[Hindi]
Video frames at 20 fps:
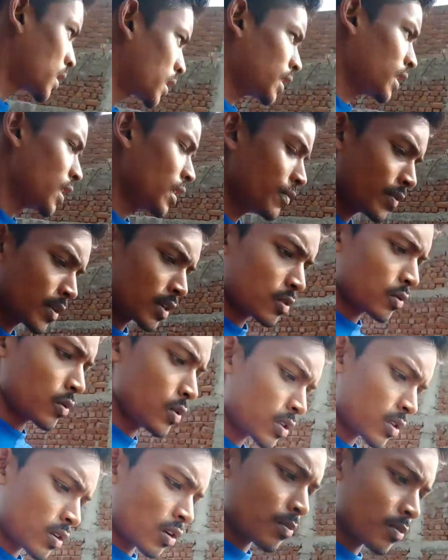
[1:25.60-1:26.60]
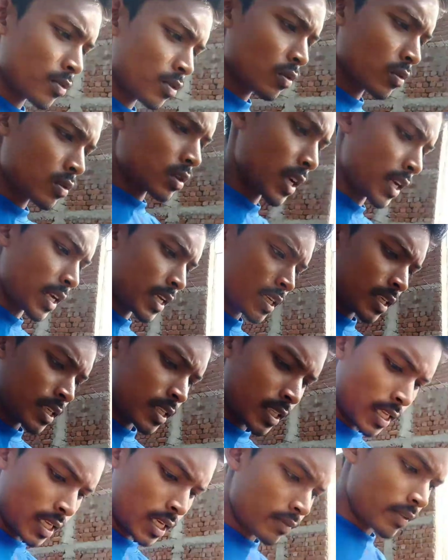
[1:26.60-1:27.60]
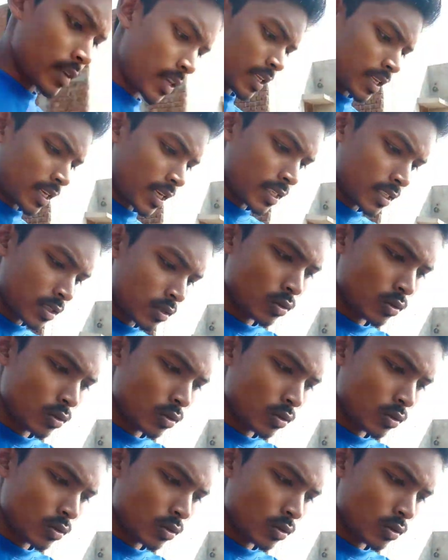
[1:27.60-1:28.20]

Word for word: चलिए परसों इसको अपन लोग भले ही देने वाले हैं गाइस